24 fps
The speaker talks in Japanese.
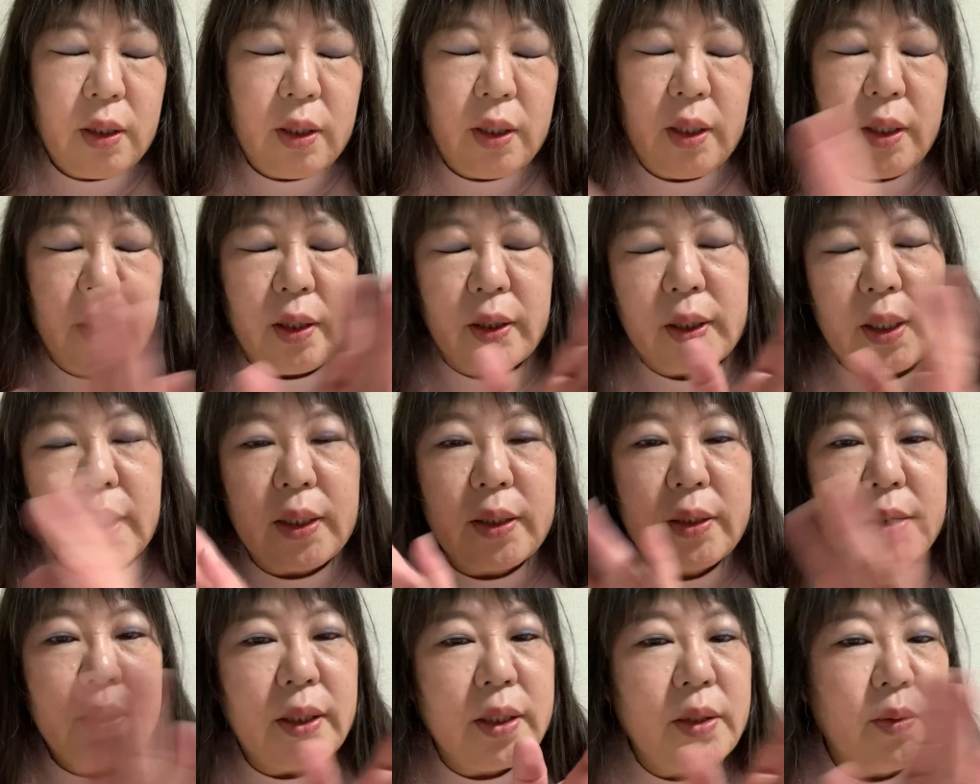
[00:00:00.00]
えー、勝
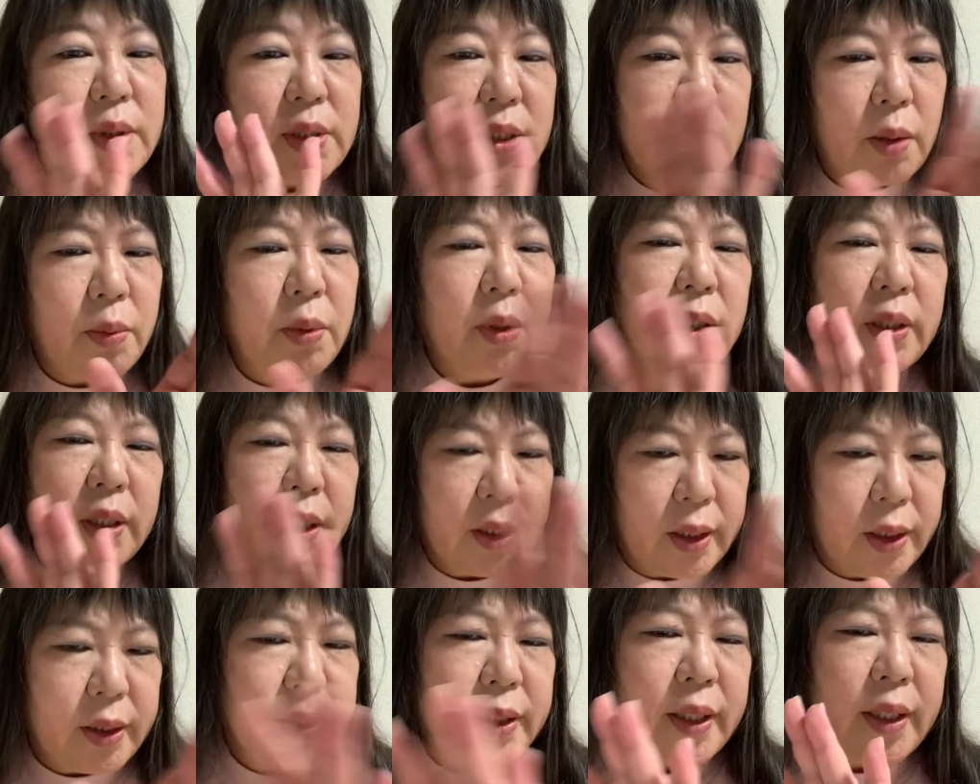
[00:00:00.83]
手には喋らない
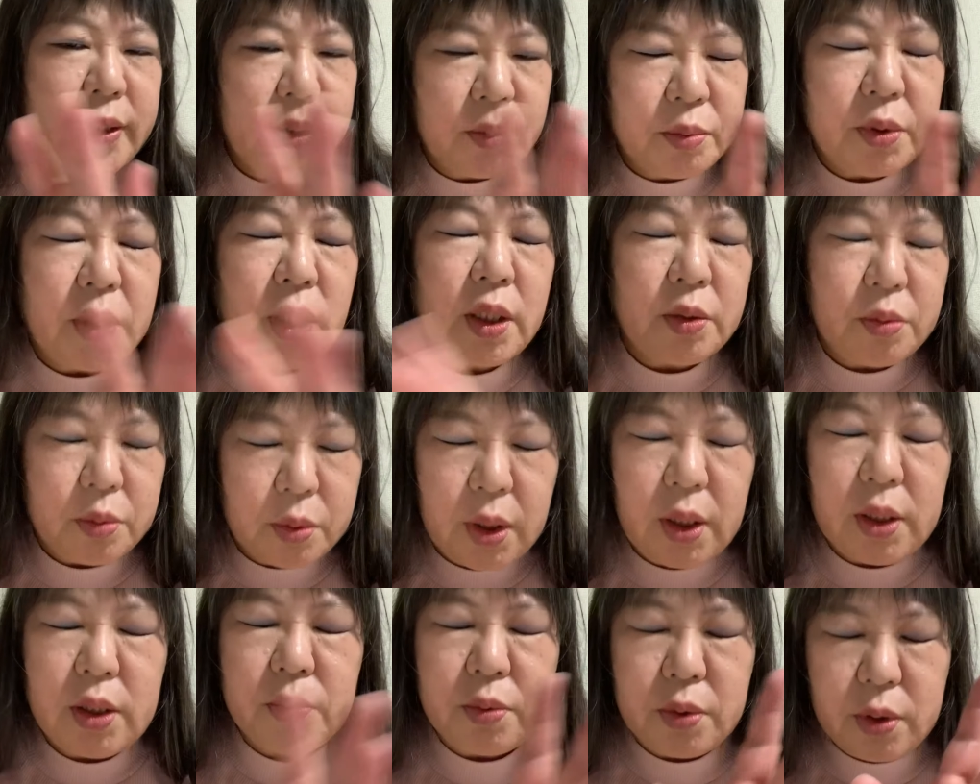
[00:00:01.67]
から大丈夫、大丈夫、
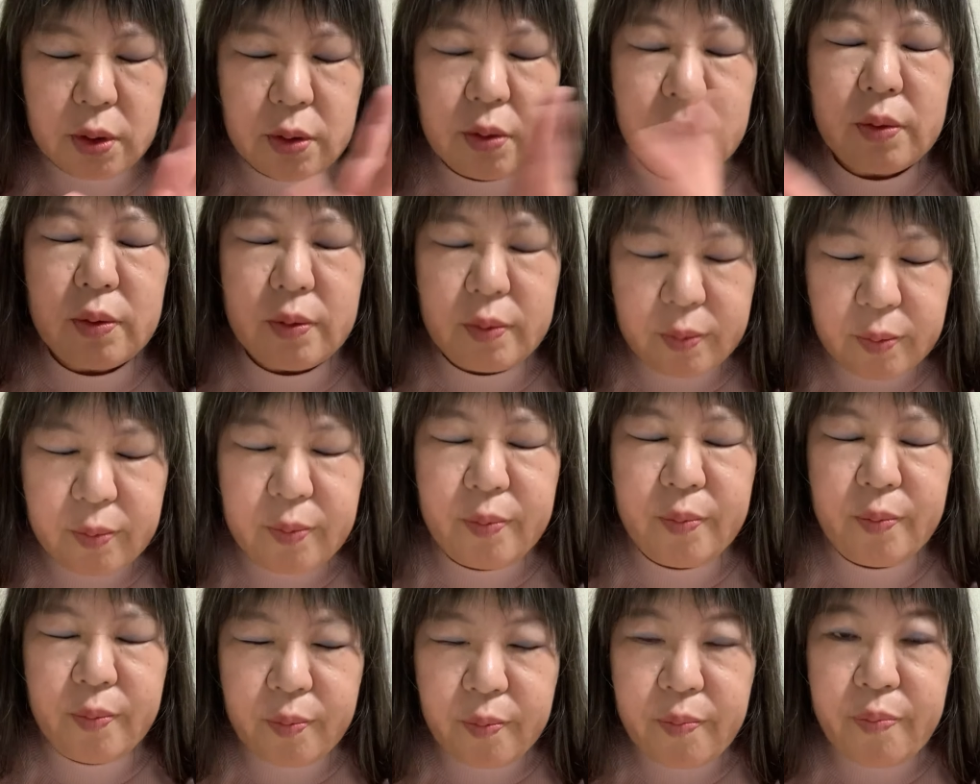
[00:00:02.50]
大丈
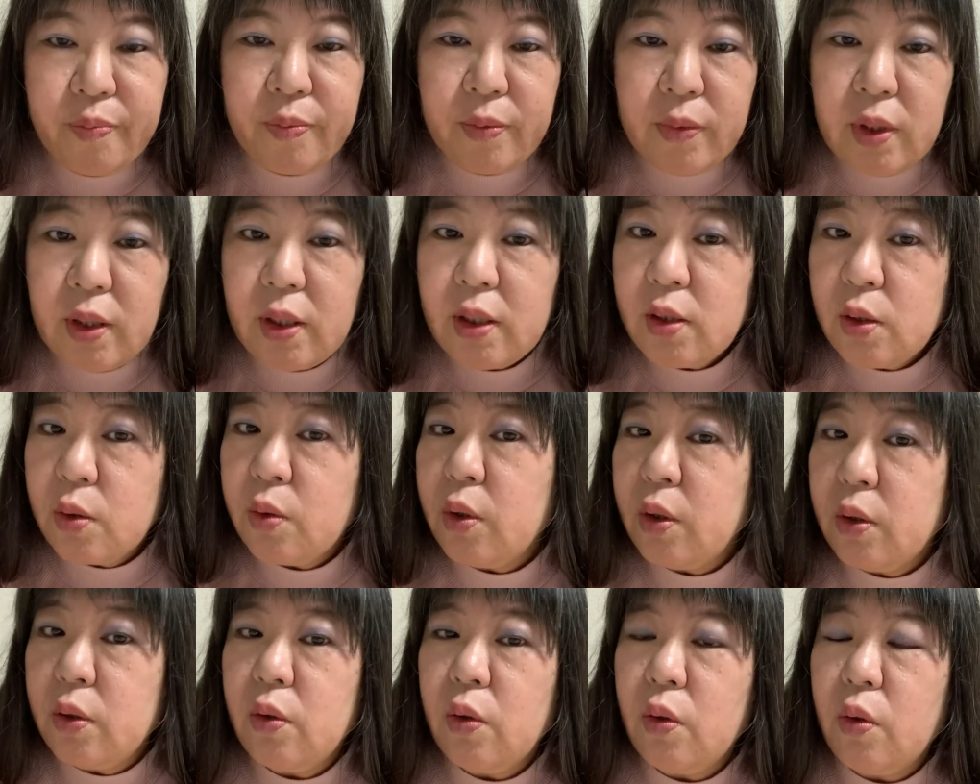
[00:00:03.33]
夫。そ
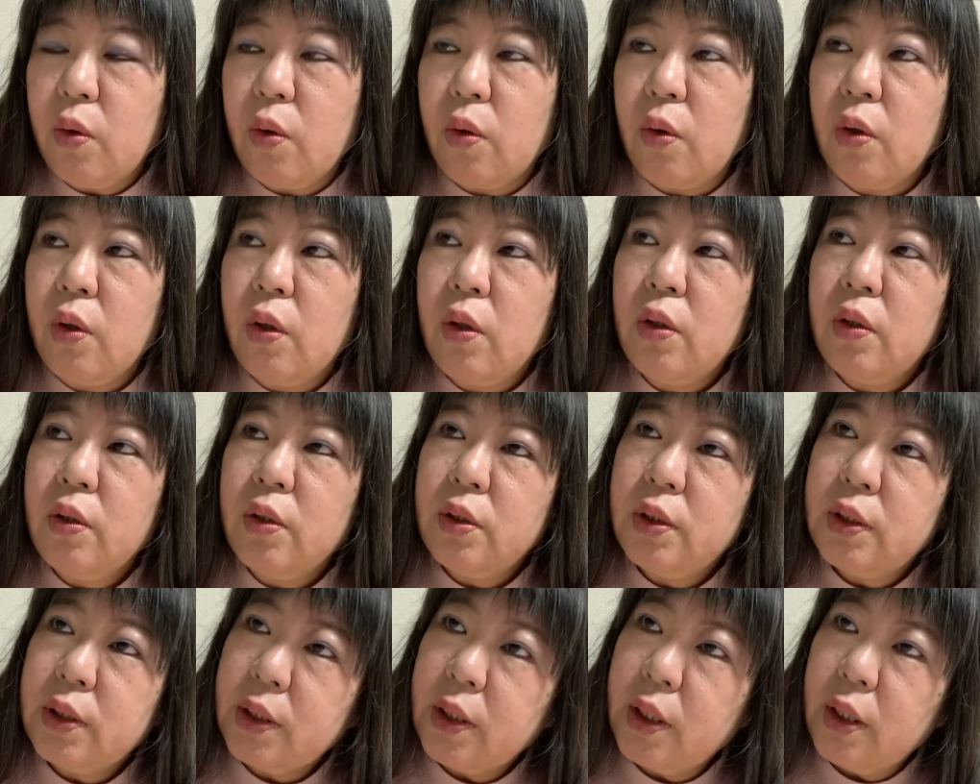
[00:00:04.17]
れと、
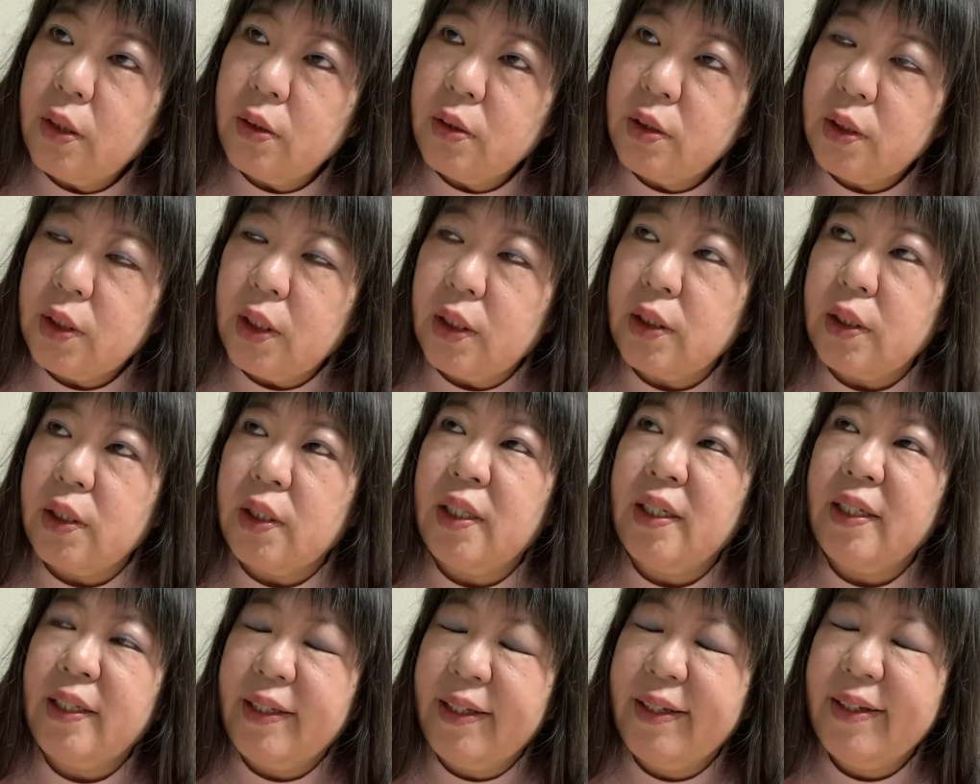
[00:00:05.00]
地下、地下じゃな
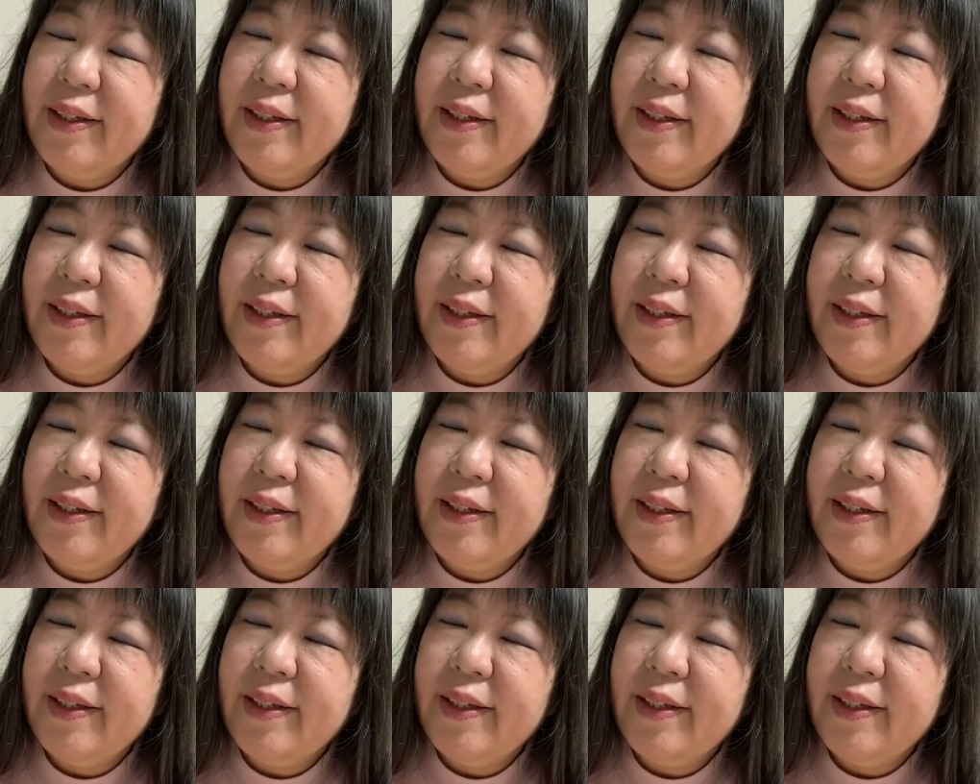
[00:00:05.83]
いね。